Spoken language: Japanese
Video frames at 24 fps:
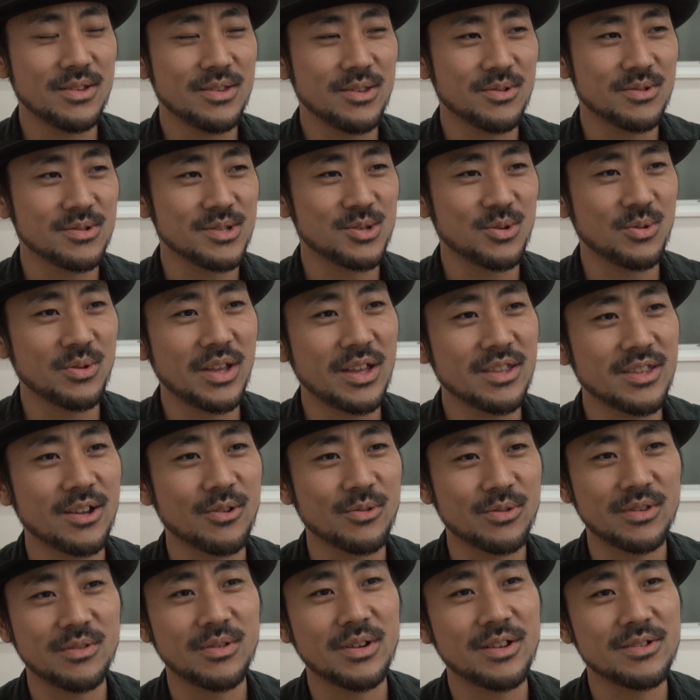よく冗談だ
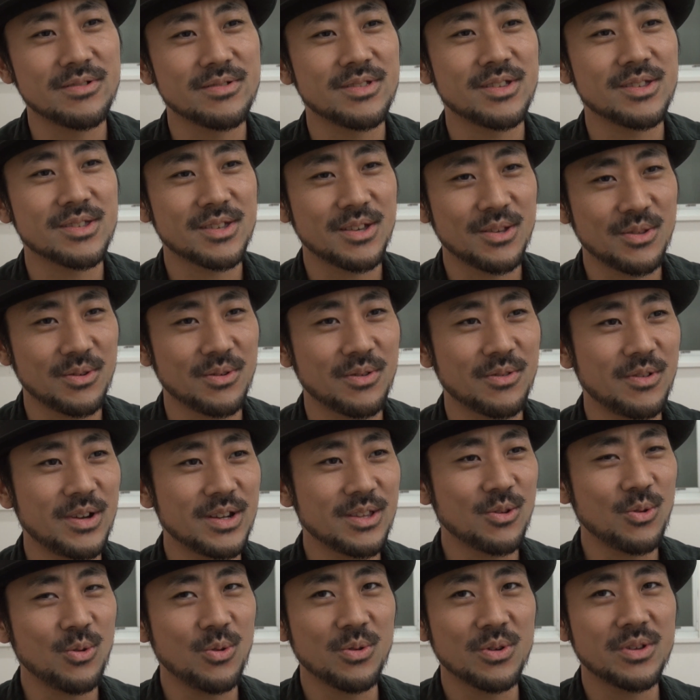ろうって言われるんですけど
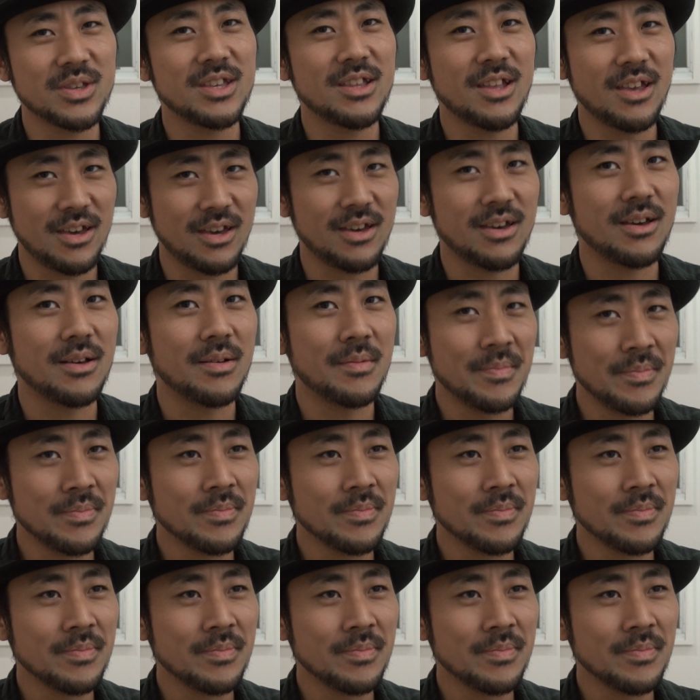割と本気で